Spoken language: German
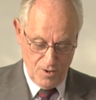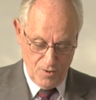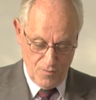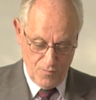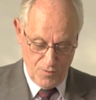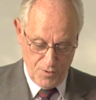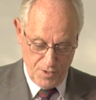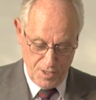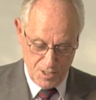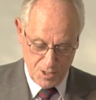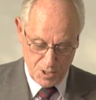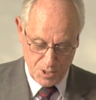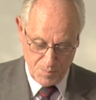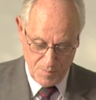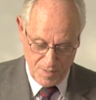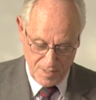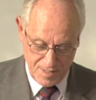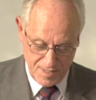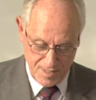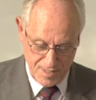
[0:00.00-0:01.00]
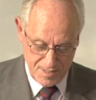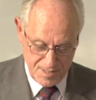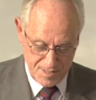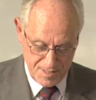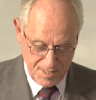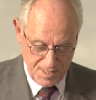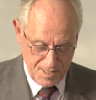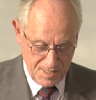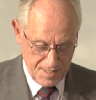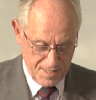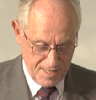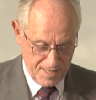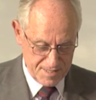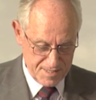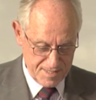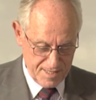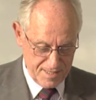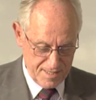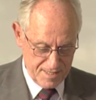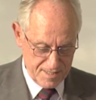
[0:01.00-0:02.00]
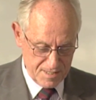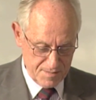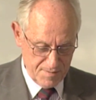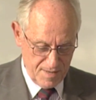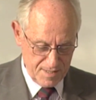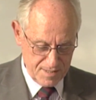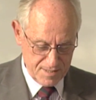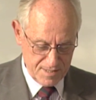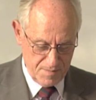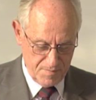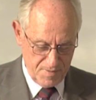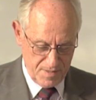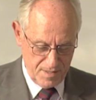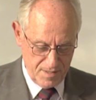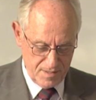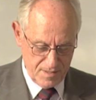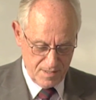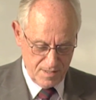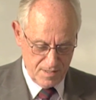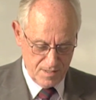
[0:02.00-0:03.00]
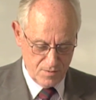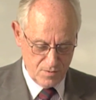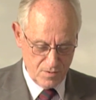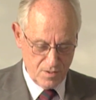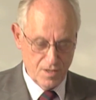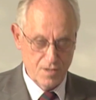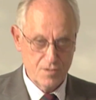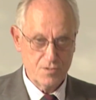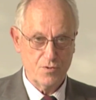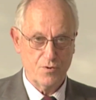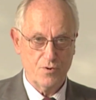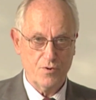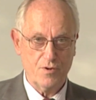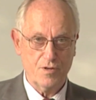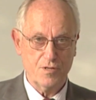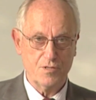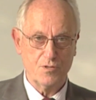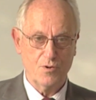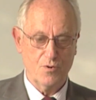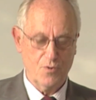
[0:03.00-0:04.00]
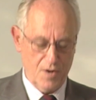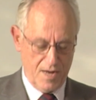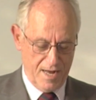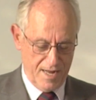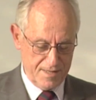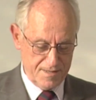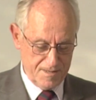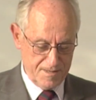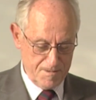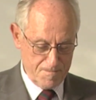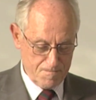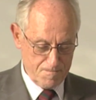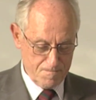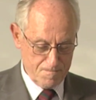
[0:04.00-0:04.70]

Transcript: wohin Schmidtlin sich nach seiner Zwangsemeritierung zurückgezogen hatte.